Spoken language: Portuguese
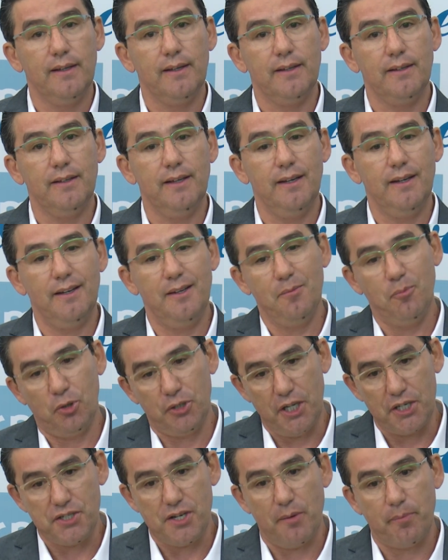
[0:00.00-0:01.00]
E ele,
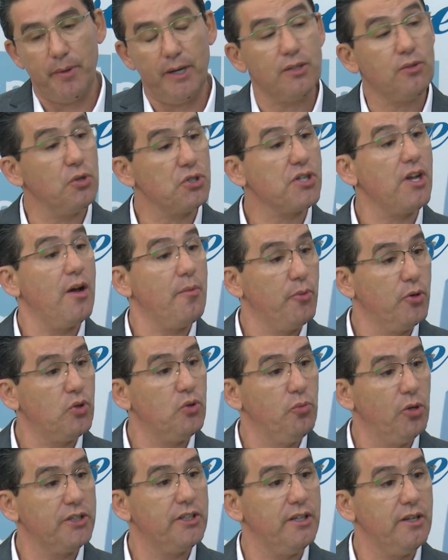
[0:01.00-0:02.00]
modéstia à parte, gostava muito do
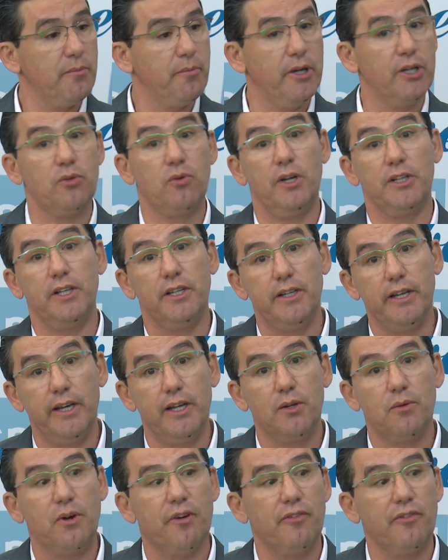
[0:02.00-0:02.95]
meu atendimento. Ele me disse